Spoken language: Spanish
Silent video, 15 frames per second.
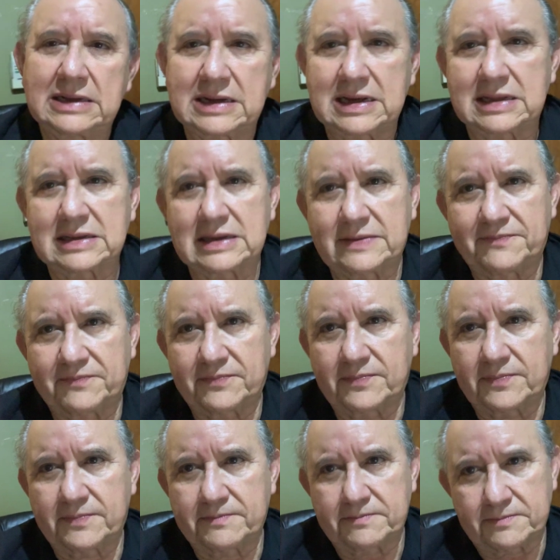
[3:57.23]
cada
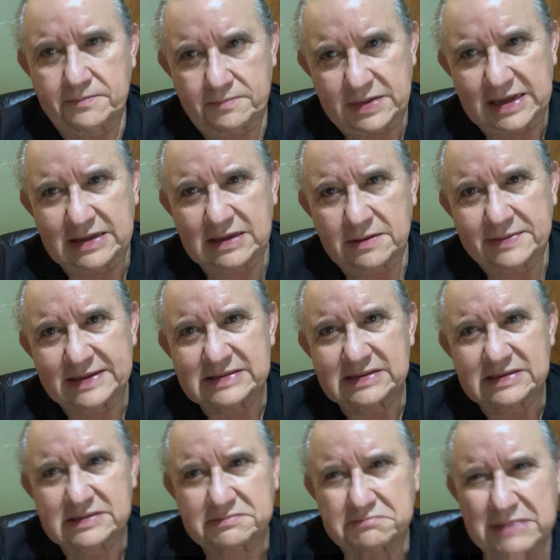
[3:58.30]
20
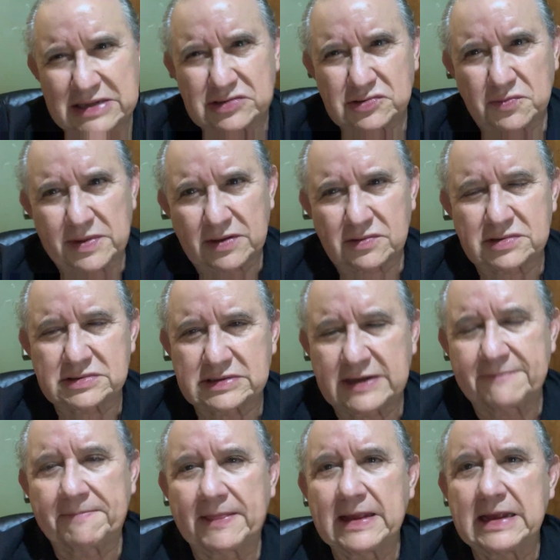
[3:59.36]
veces más o menos, ¿sí?